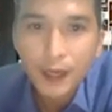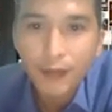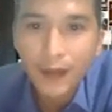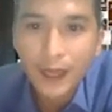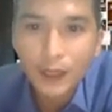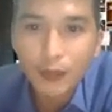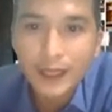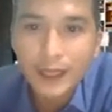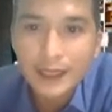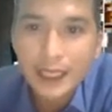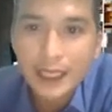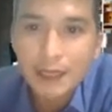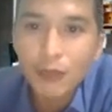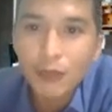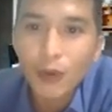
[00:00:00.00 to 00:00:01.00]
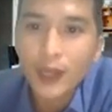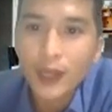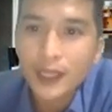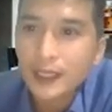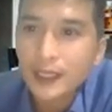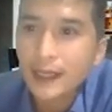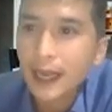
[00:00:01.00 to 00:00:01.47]
Có phải là chúng ta sẽ đi mua
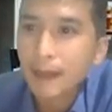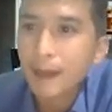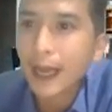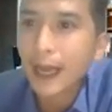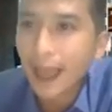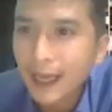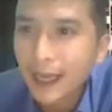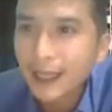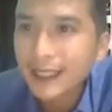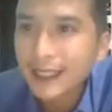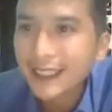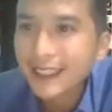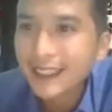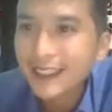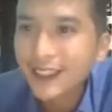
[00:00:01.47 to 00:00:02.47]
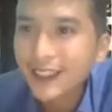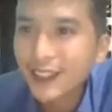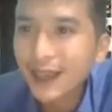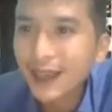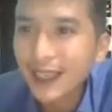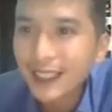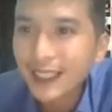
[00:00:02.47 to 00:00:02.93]
ở những cửa hàng bán lẻ, đúng
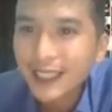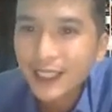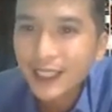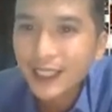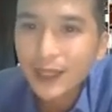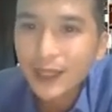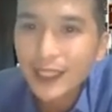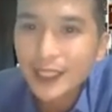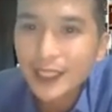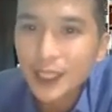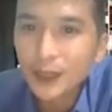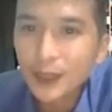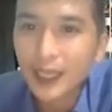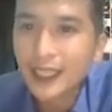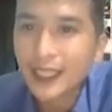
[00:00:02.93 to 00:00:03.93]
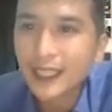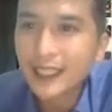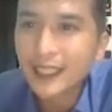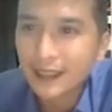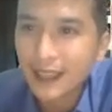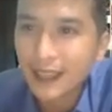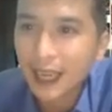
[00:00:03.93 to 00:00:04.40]
không ạ? Chúng ta đi siêu thị chính
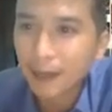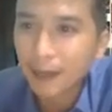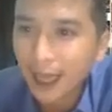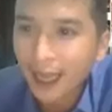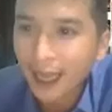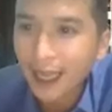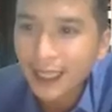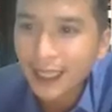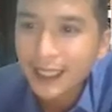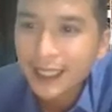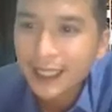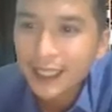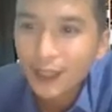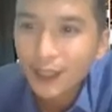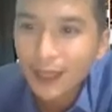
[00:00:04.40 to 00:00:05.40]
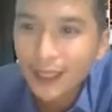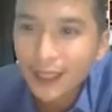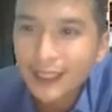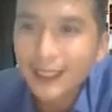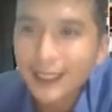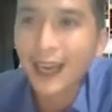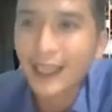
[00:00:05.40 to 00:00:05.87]
là cửa hàng bán lẻ, chúng ta
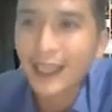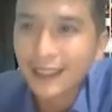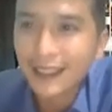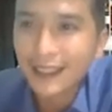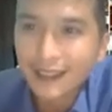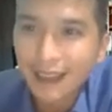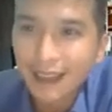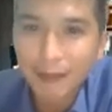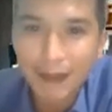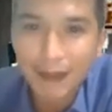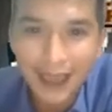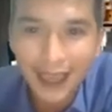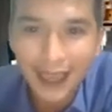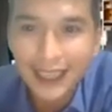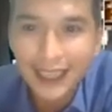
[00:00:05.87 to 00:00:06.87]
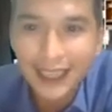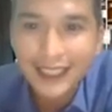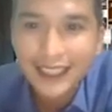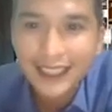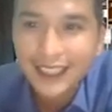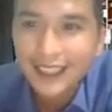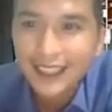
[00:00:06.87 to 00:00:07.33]
đi chợ chính là cửa hàng bán lẻ.
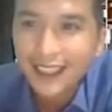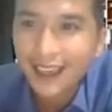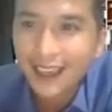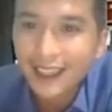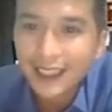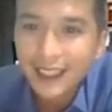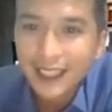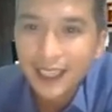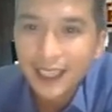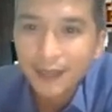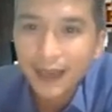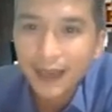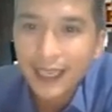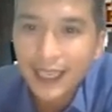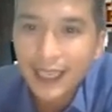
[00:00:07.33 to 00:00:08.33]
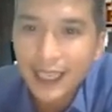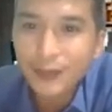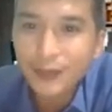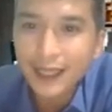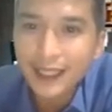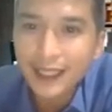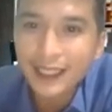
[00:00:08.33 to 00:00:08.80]
Đó. Và khi
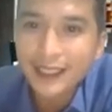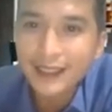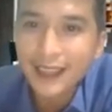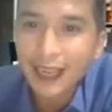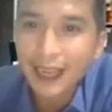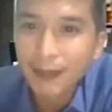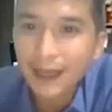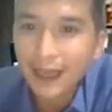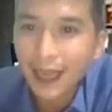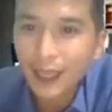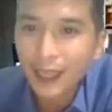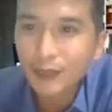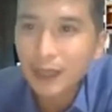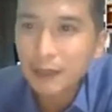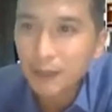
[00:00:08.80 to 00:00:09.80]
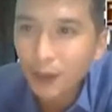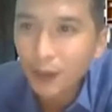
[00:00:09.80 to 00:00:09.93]
chúng ta đi đến cửa hàng bán lẻ chúng